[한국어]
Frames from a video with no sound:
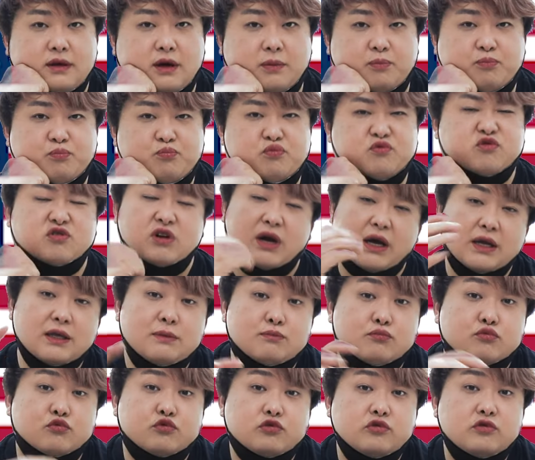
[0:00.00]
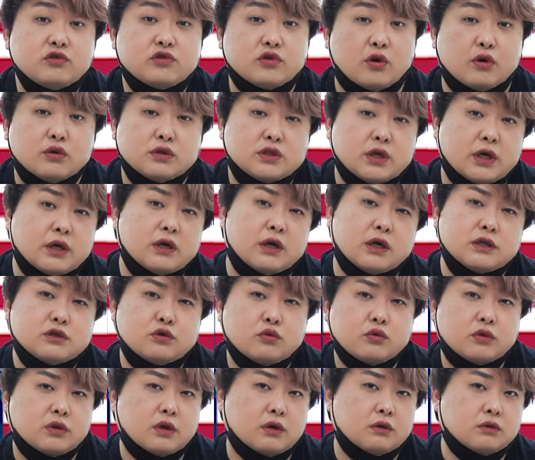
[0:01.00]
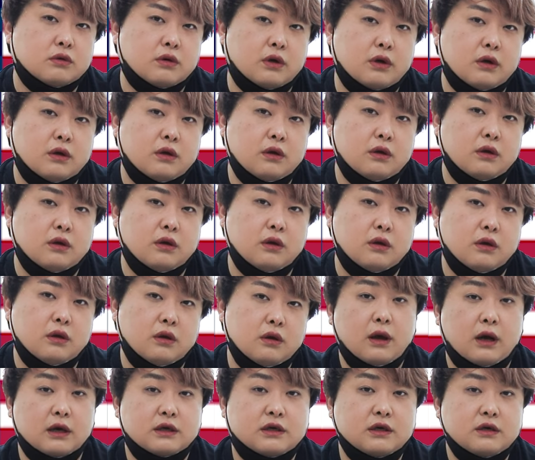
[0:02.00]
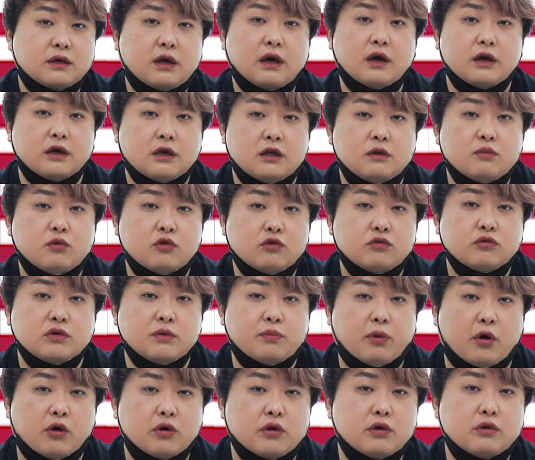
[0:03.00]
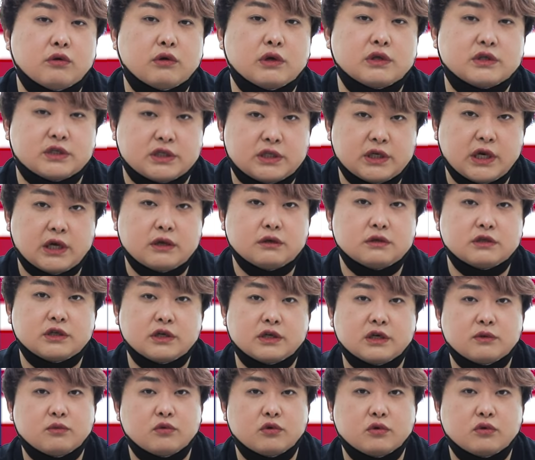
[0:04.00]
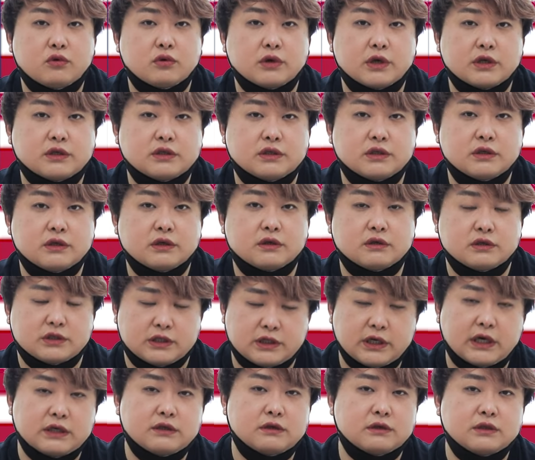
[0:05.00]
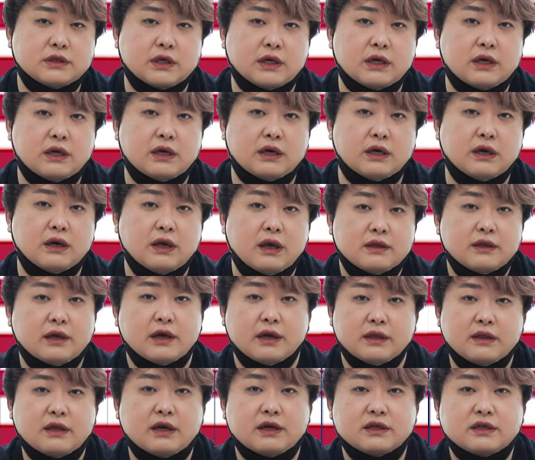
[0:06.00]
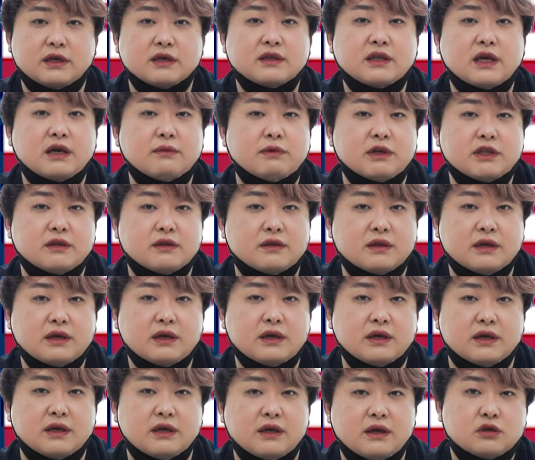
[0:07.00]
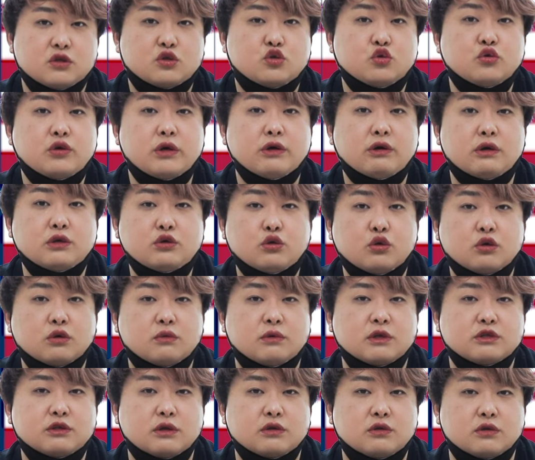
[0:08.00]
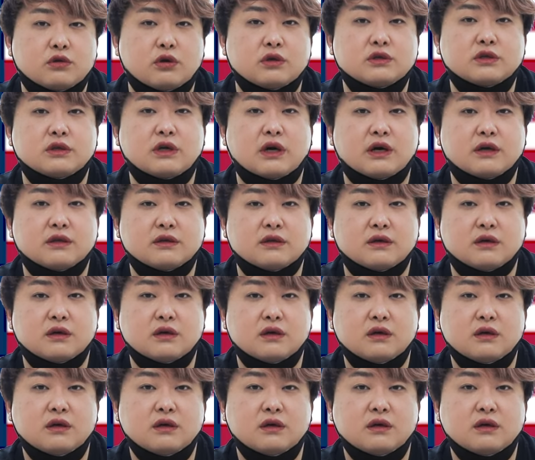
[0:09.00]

야, 북한이 무슨 전차를 가지고 있다고 그래. 아끼케야 일본군이 버리고 간 치아전차나 몰고 오겠지. 그 치아전차 내가 옛날에 상대해봤는데 그 중기관총으로만 쏴도 터져나가더라.